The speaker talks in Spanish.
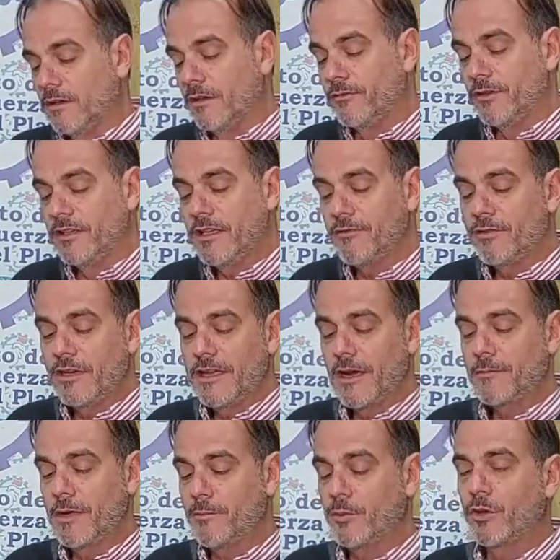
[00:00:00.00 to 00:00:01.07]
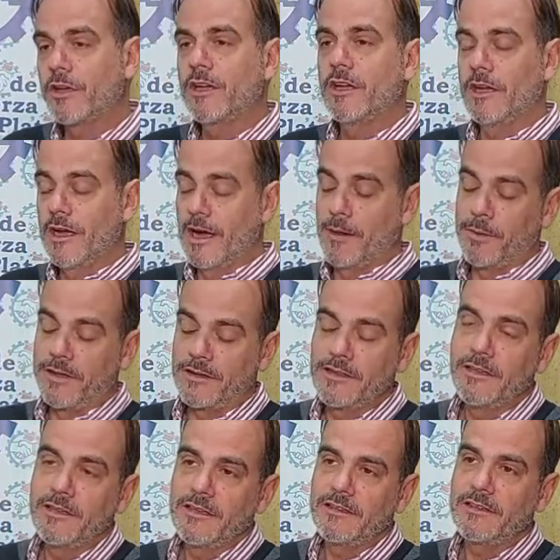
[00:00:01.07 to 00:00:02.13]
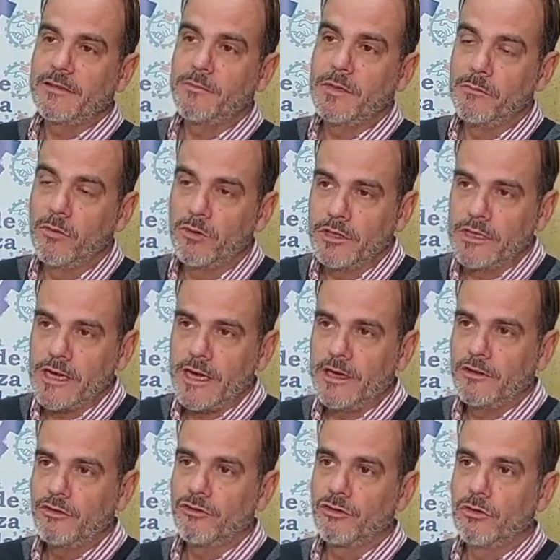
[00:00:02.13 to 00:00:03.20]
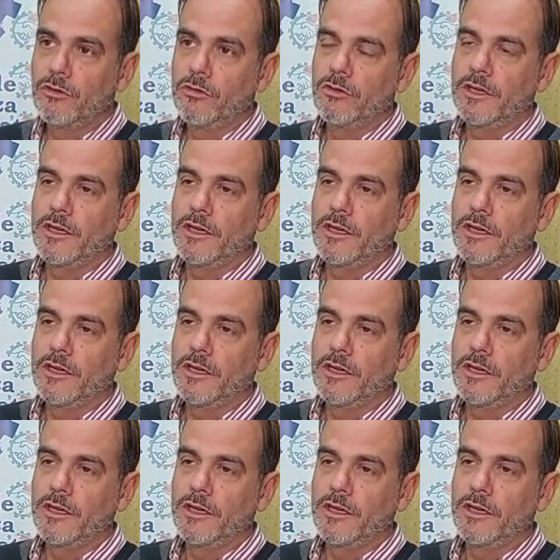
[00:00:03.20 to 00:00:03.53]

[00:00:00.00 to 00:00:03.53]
Definí afiliarme porque a partir de ese mismo día yo